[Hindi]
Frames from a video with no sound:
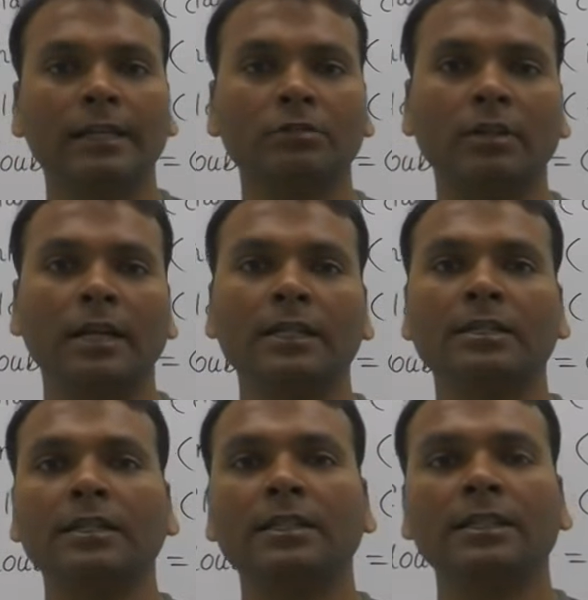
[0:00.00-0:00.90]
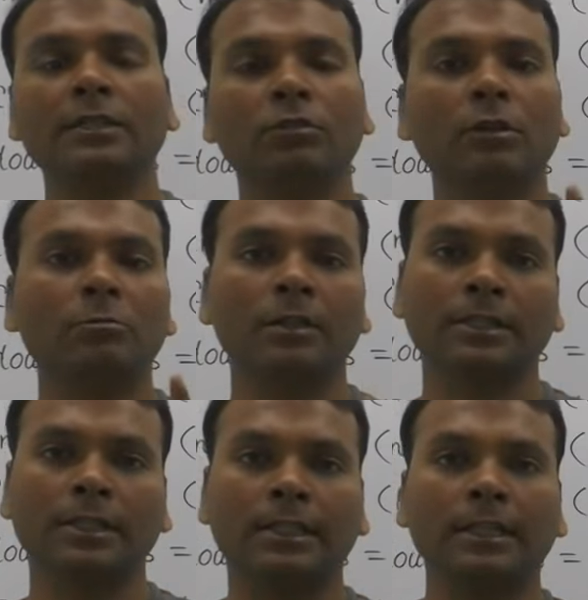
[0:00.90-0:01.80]
एक्चुअल एडिशन कितने से होगा वन
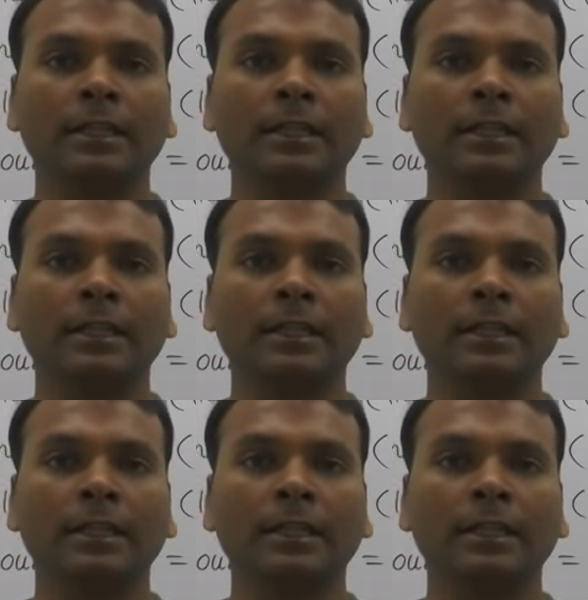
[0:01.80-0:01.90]
से